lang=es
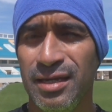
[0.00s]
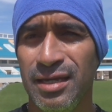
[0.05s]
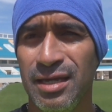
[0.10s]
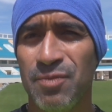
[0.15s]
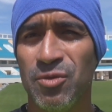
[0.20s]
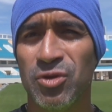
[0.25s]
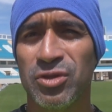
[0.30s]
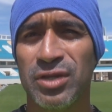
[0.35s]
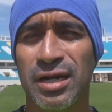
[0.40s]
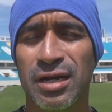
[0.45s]

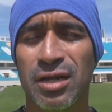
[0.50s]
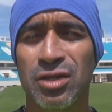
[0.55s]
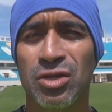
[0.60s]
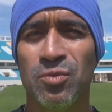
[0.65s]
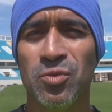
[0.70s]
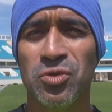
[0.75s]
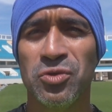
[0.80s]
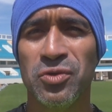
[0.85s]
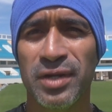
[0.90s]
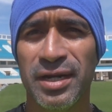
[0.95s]
demostrar que
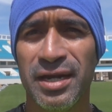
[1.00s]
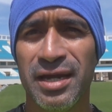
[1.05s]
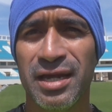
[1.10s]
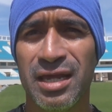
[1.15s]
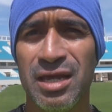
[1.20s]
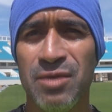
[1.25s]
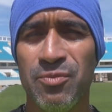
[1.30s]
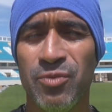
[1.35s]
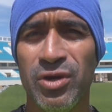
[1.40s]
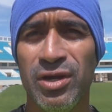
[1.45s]
somos un gran
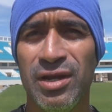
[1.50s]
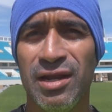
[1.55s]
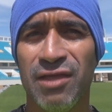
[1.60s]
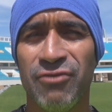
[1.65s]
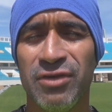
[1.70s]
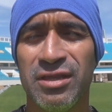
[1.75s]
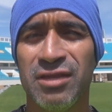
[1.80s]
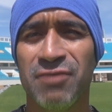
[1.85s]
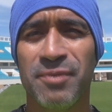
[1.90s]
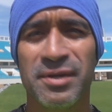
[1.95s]
equipo y
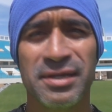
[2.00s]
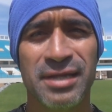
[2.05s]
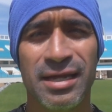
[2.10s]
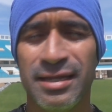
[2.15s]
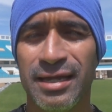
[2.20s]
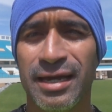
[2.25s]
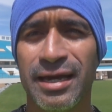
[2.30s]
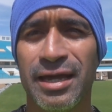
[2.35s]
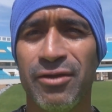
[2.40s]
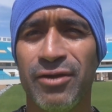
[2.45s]
las fechas
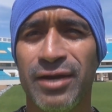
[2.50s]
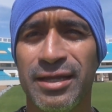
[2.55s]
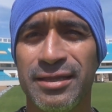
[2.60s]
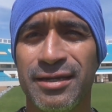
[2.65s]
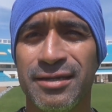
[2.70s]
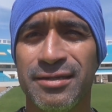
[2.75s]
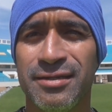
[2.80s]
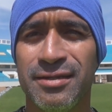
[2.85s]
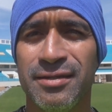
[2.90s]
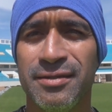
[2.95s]
pasadas ya quedaron
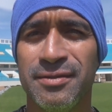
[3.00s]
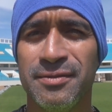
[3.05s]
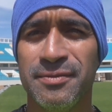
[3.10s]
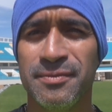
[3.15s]
atrás.